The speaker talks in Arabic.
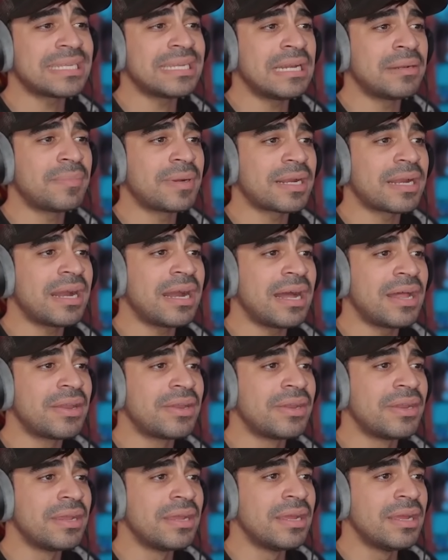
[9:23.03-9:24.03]
لي
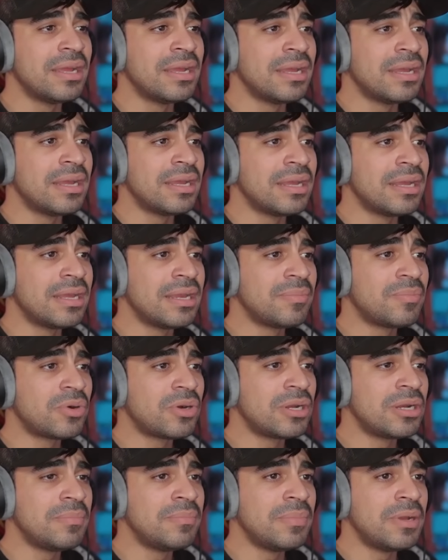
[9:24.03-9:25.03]
المكان
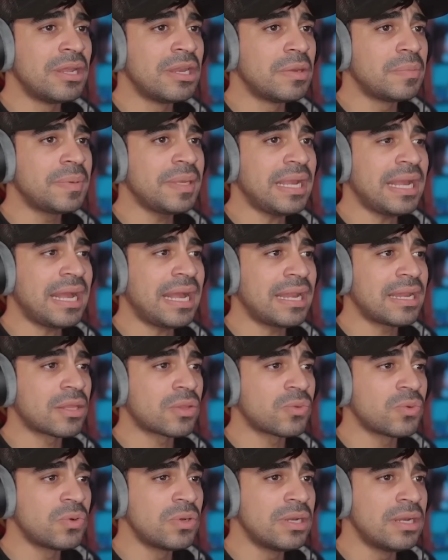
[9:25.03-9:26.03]
المهم نبيعها على
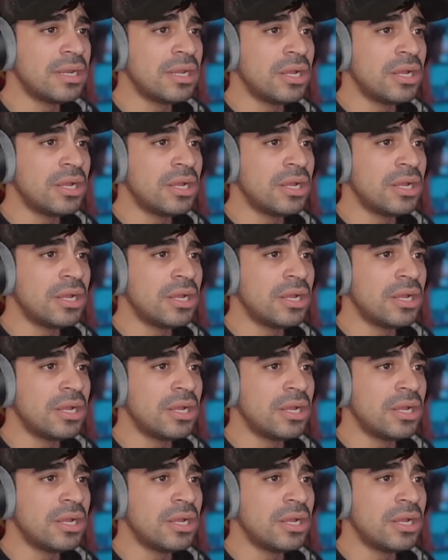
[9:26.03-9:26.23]
طول